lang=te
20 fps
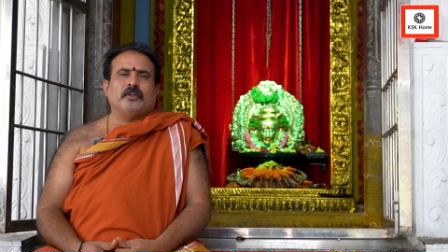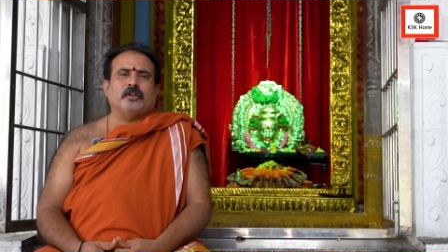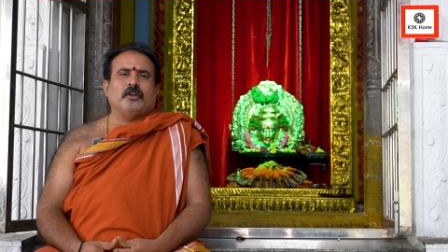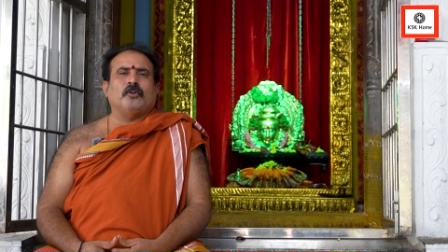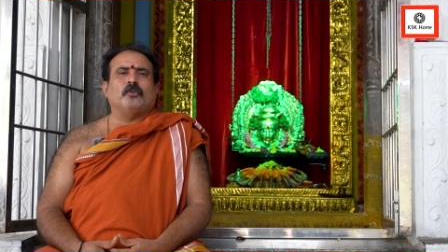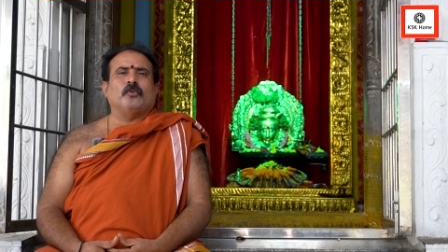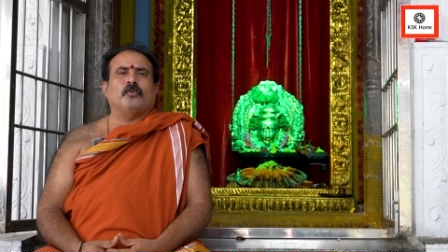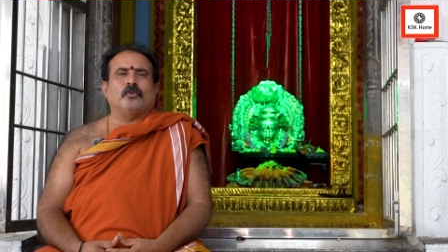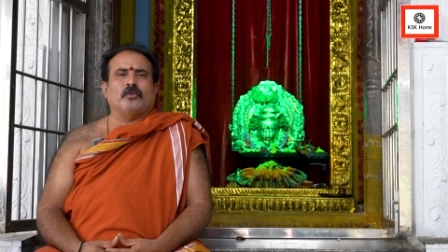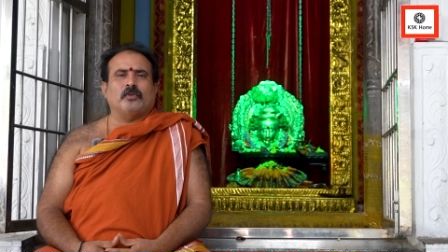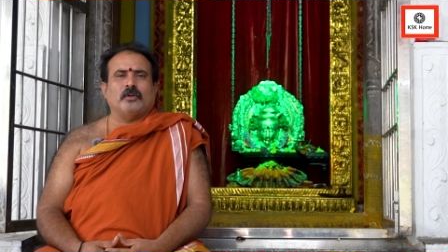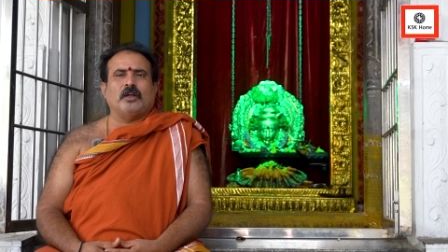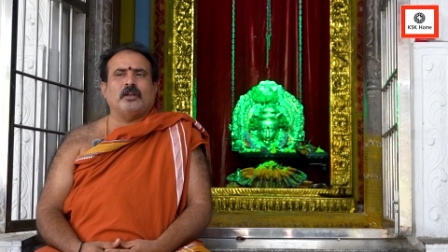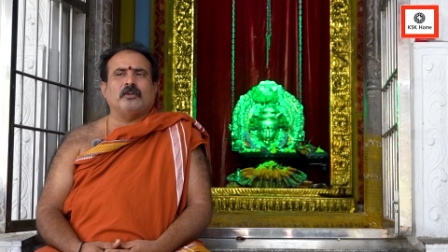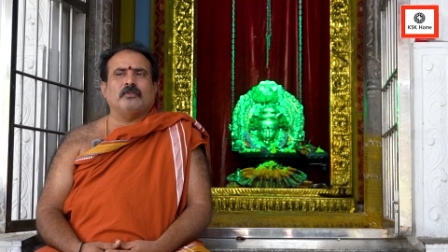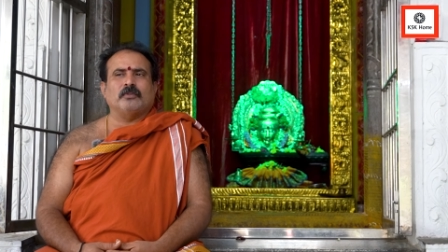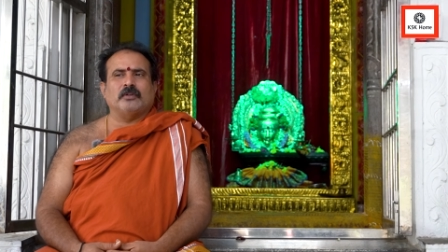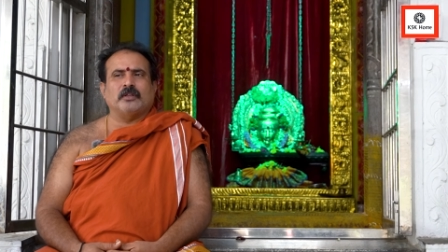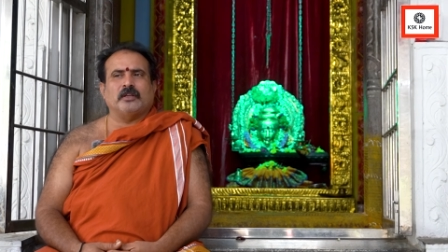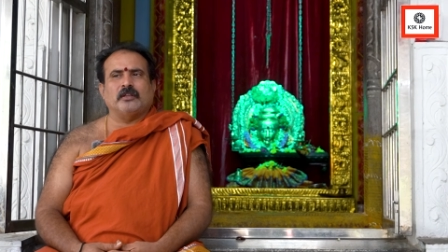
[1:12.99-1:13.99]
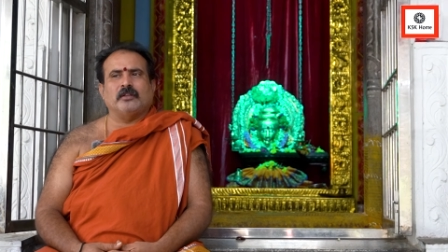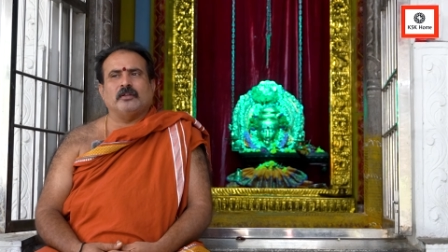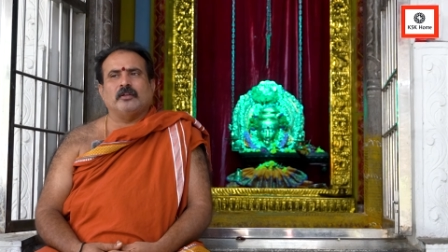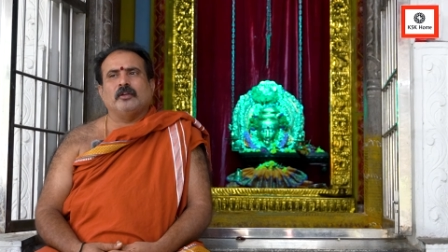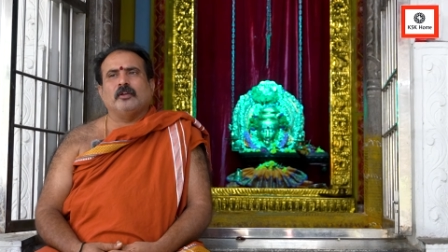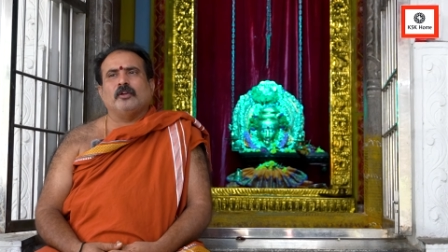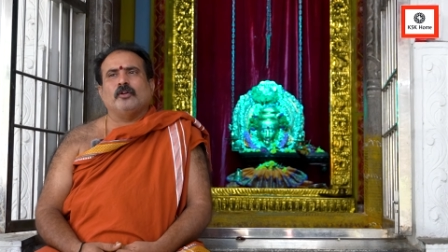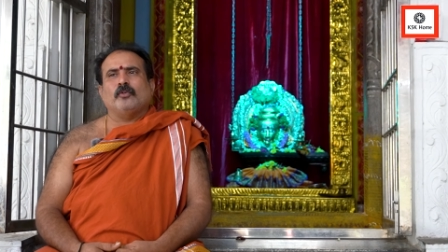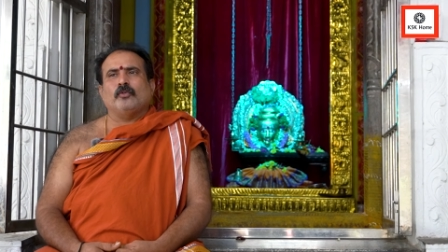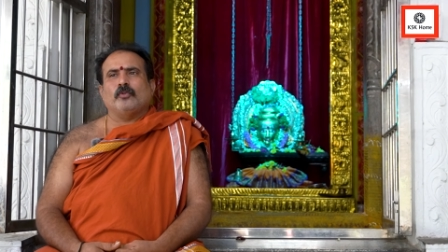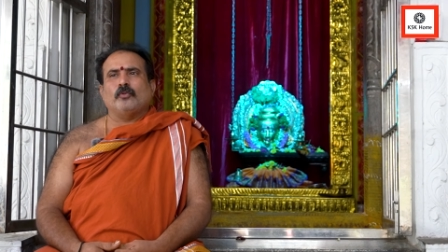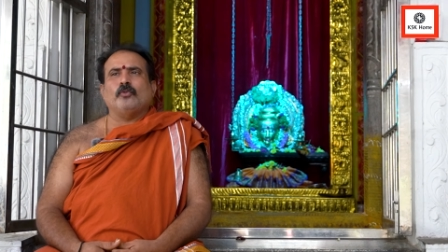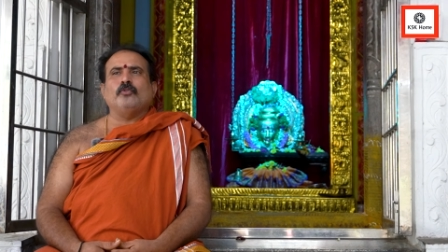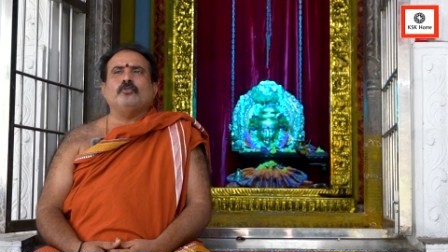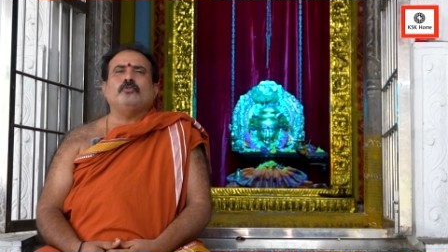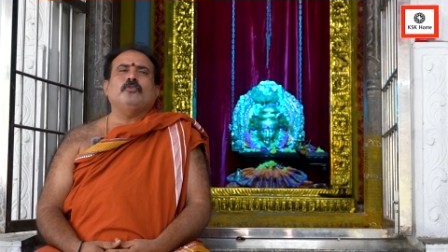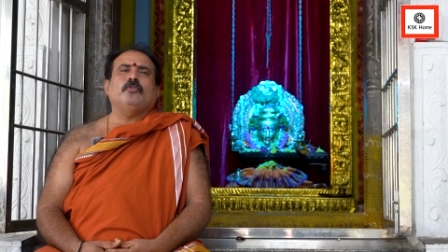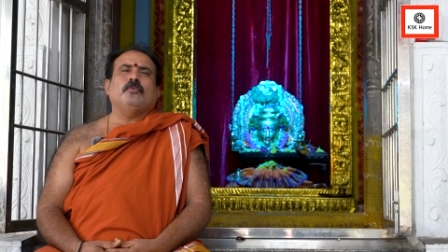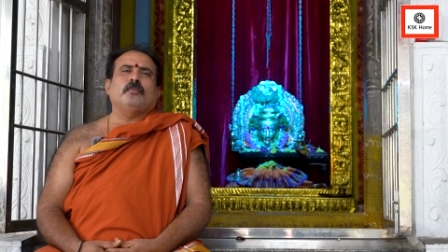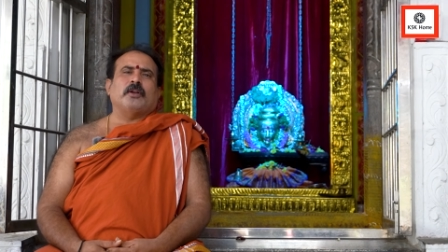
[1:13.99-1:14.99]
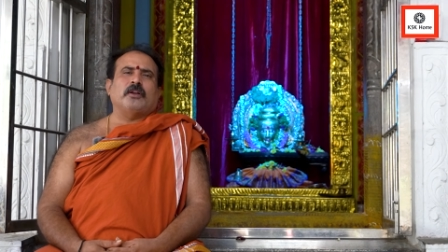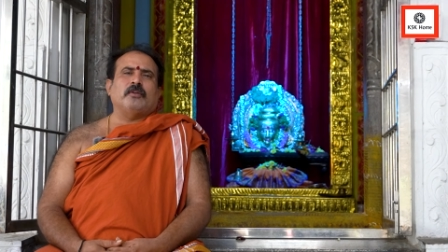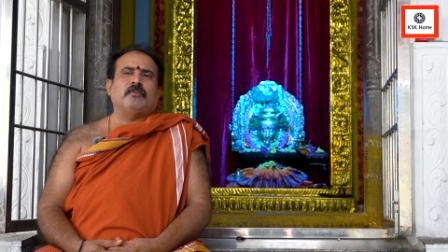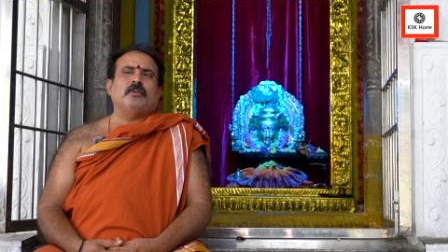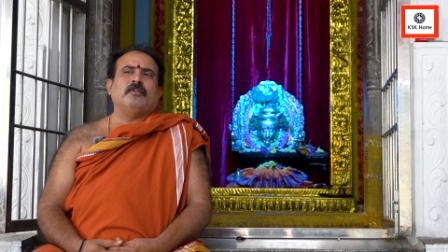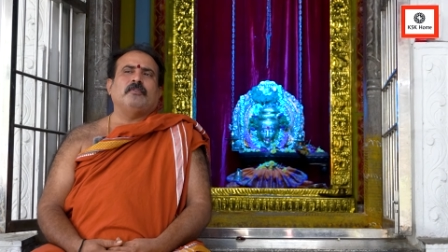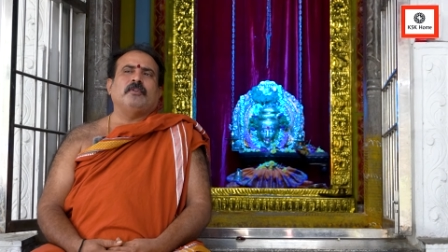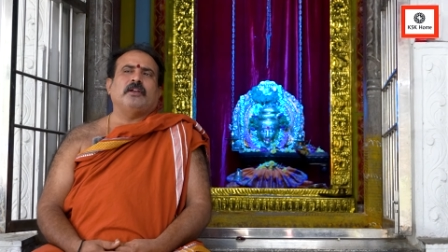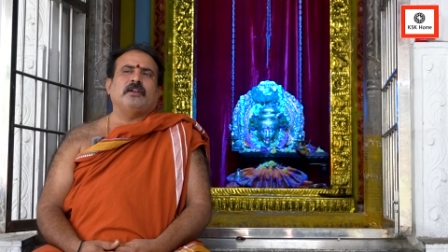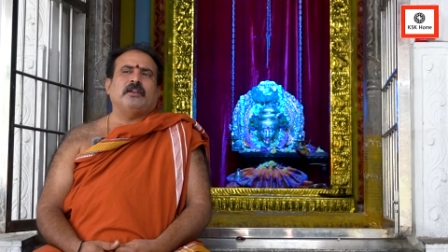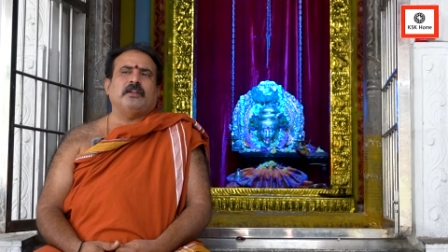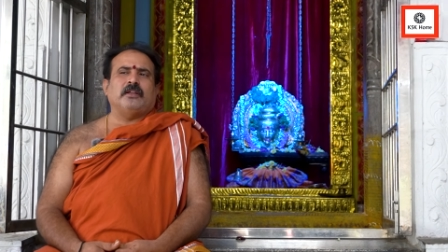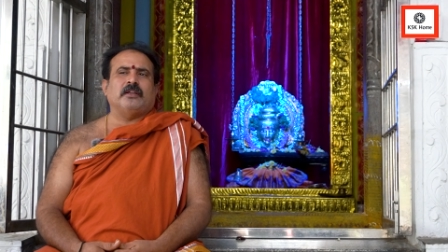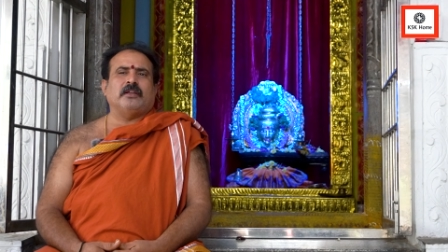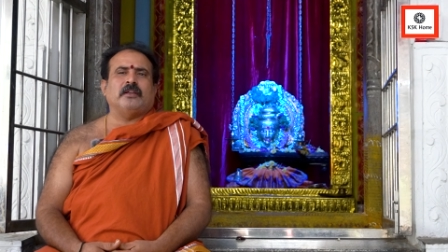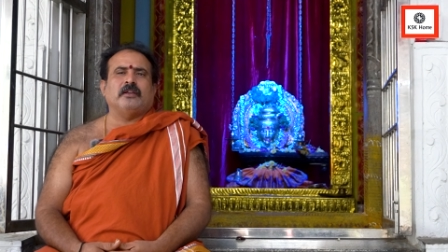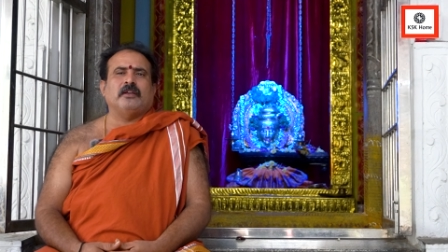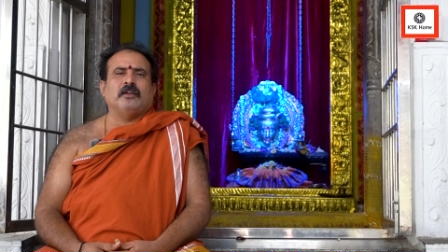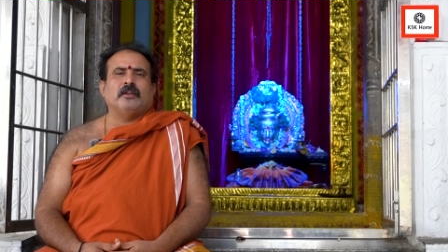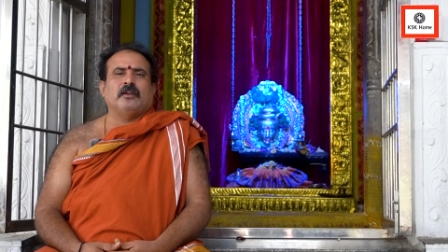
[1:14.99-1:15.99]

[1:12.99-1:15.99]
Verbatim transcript: ఏడు గుర్రాలుంటాయి రోజు మనవడు వెళ్ళి